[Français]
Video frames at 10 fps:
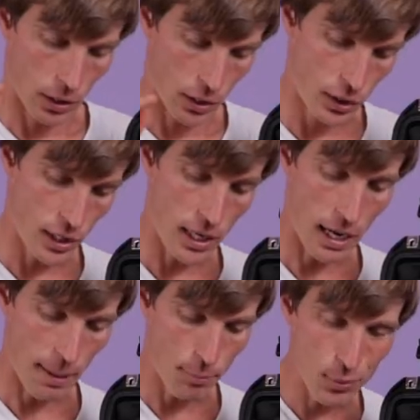J'ai
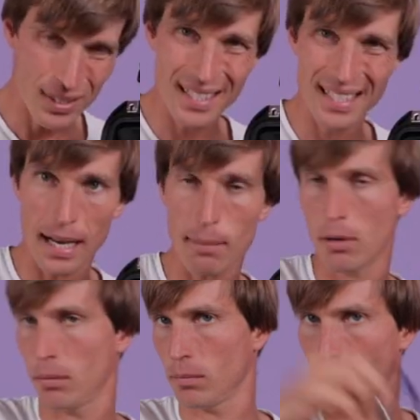un petit
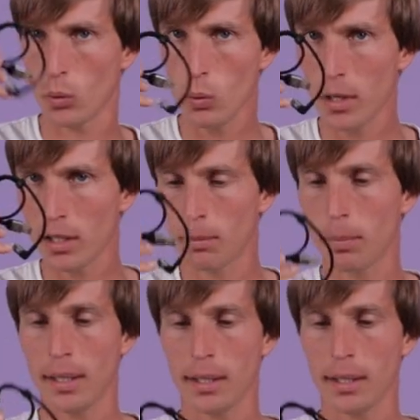câble USB